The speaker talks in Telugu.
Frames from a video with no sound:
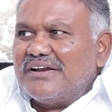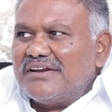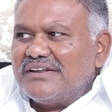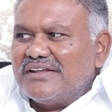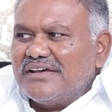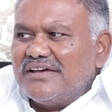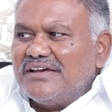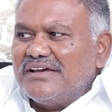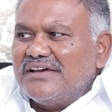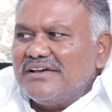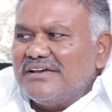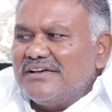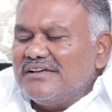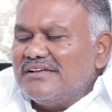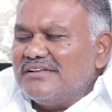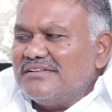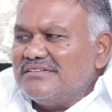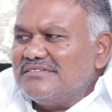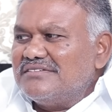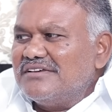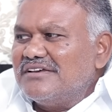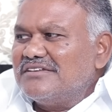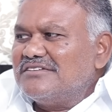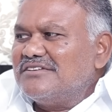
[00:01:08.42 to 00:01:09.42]
అంటే
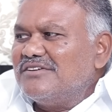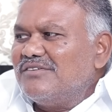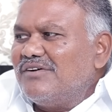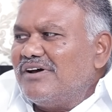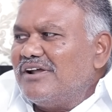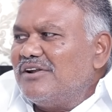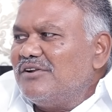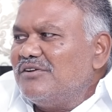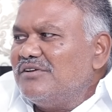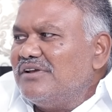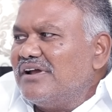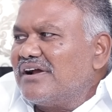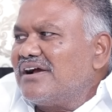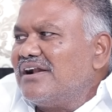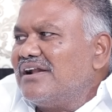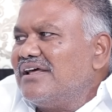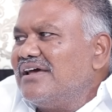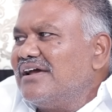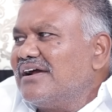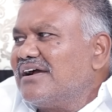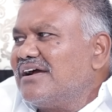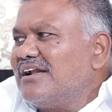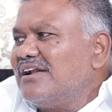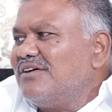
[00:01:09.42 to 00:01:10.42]
జేసీ వాళ్ళు ఎక్కడ
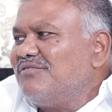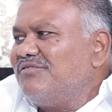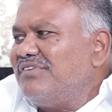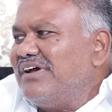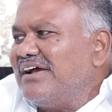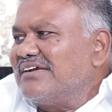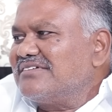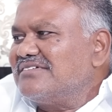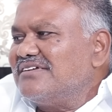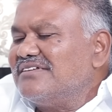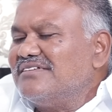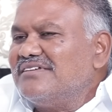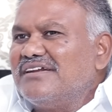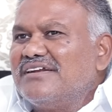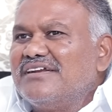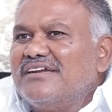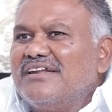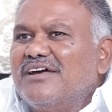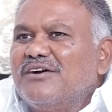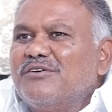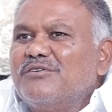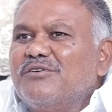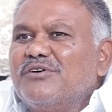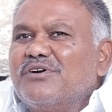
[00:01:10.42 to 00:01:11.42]
ఎక్కడ ఫ్యాక్షన్
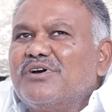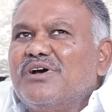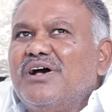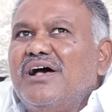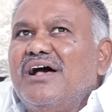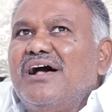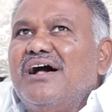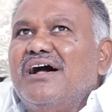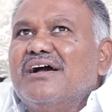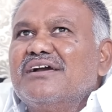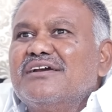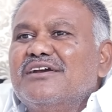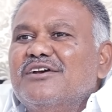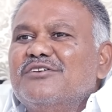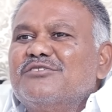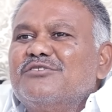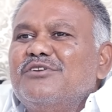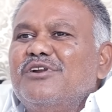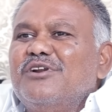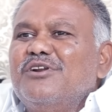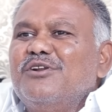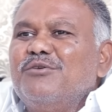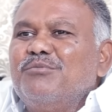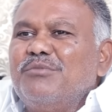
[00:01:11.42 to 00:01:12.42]
జరిగినా కూడా ఆ
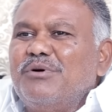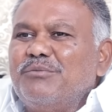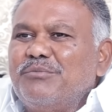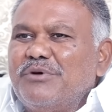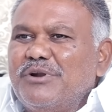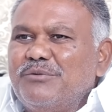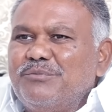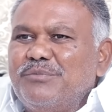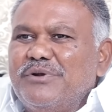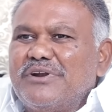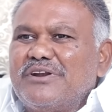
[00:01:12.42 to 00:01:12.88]
కేసులలో మమ్మల్ని